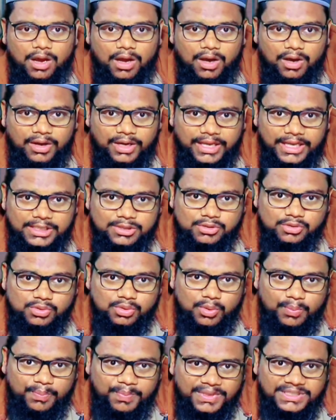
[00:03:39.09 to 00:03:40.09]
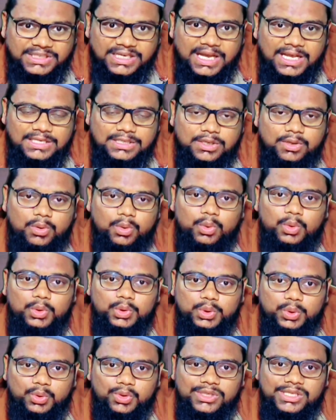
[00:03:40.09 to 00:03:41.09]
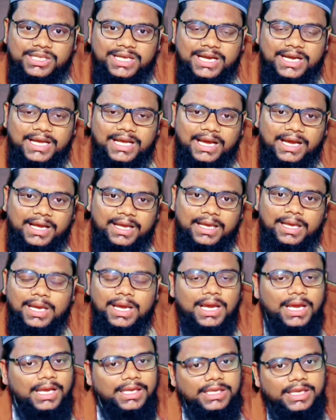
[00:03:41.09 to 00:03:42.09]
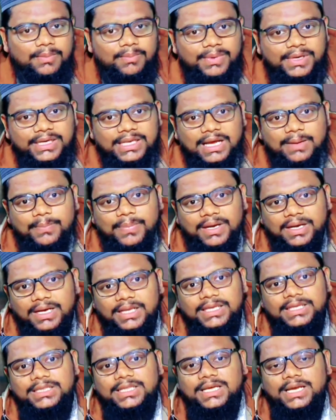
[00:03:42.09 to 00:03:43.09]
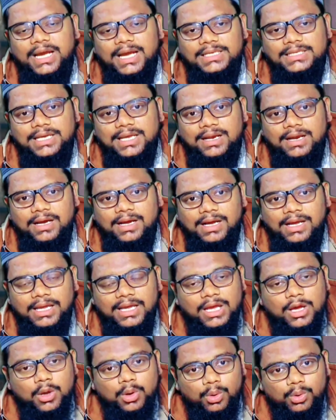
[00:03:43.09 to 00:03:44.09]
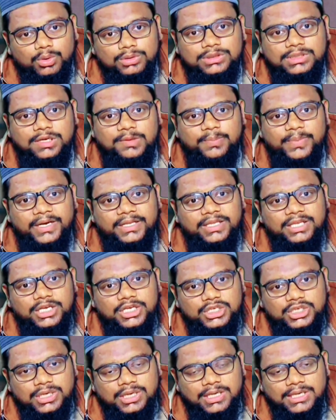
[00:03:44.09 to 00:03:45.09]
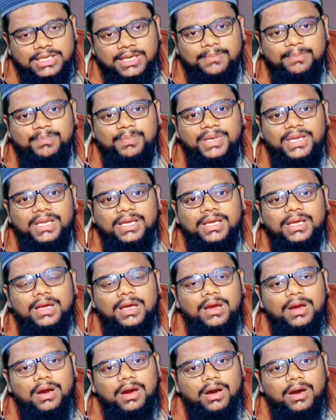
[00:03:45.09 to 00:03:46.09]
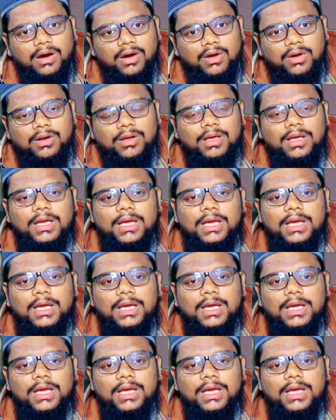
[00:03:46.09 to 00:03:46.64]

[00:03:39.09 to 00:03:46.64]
और 150 घरों को तोड़ दिया गया है ये मीडिया पर नहीं दिखाया जा रहा है उत्तर प्रदेश एमपी और